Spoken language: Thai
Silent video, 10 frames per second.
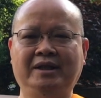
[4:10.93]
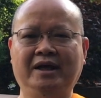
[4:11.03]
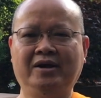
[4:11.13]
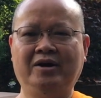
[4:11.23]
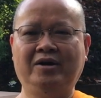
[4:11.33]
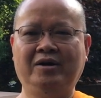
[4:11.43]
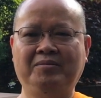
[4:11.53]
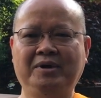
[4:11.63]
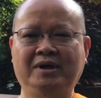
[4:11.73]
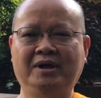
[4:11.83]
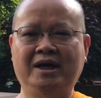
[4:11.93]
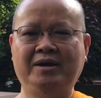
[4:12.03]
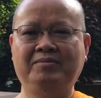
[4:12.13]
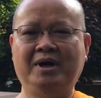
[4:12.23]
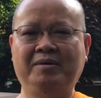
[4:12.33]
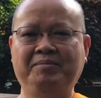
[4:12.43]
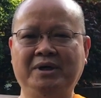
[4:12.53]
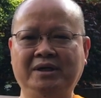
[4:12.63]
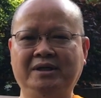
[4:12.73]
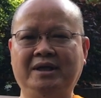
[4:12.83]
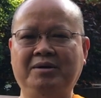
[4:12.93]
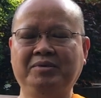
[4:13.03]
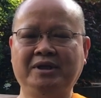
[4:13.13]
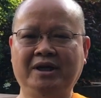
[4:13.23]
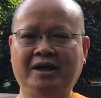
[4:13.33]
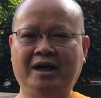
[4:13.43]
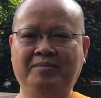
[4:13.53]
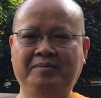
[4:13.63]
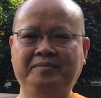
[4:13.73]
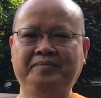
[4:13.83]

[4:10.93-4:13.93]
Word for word: แต่ก็เพิ่งได้มาเปิดทำกิจกรรม